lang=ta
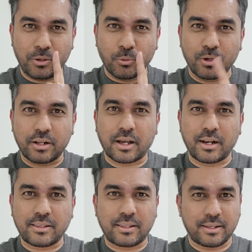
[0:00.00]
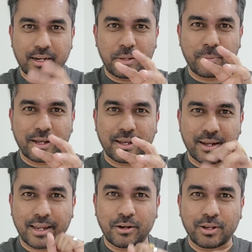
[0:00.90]
ஒரு கருத்து கண்டிப்பாக
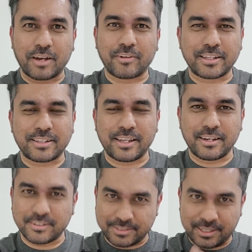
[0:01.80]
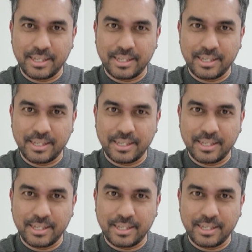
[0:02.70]
என்னோட கவனத்தை ஈர்த்துச்சு